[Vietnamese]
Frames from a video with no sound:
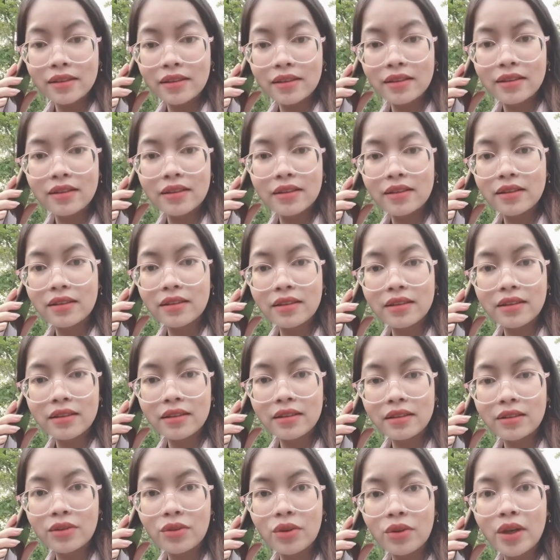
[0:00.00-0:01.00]
ờ,
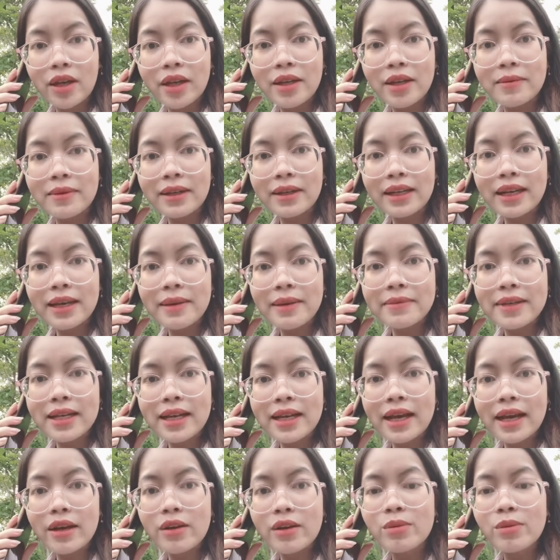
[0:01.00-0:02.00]
tùy bạn lấy mấy
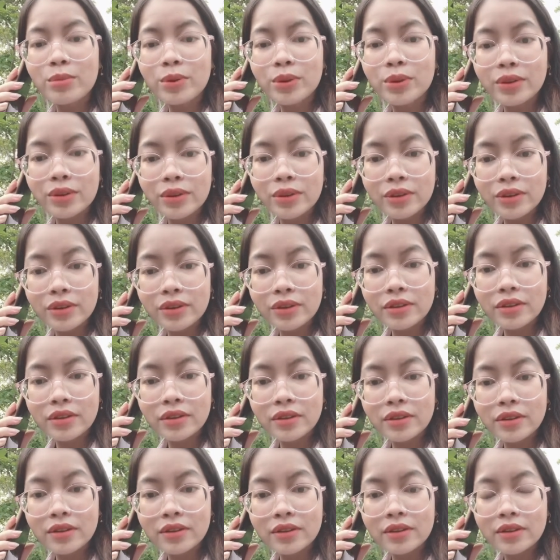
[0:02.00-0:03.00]
lá cũng được
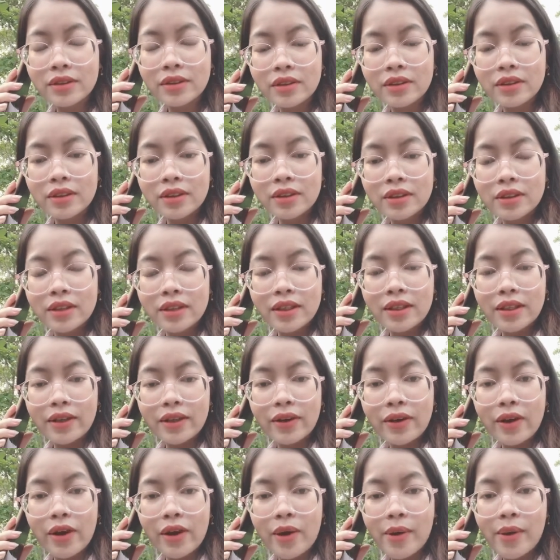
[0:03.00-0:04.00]

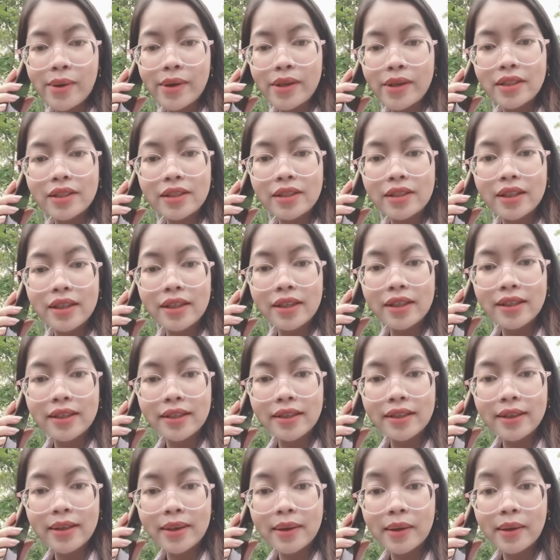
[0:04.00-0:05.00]
rồi
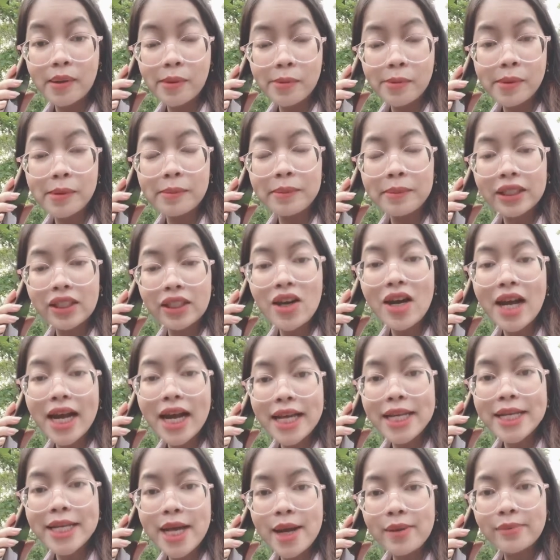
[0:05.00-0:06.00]
ờ, mà mình có
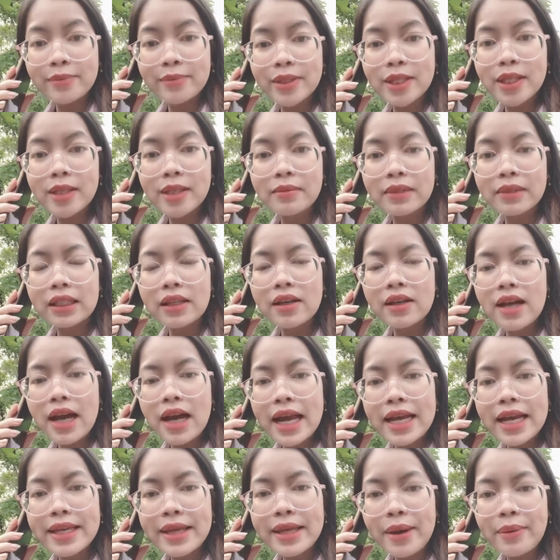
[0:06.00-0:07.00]
cây trồng chưa mình có
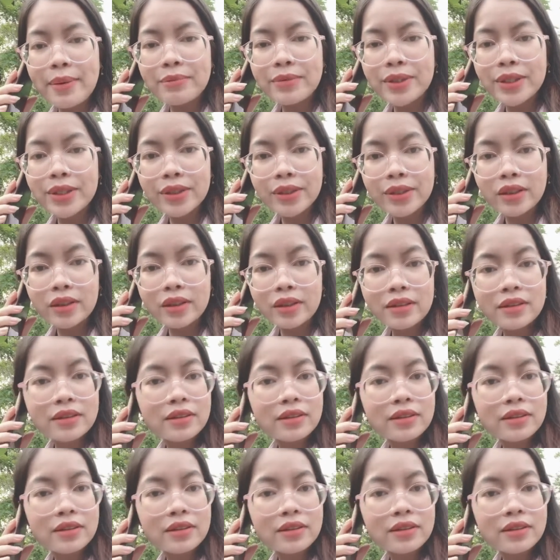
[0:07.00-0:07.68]
cây trồng chưa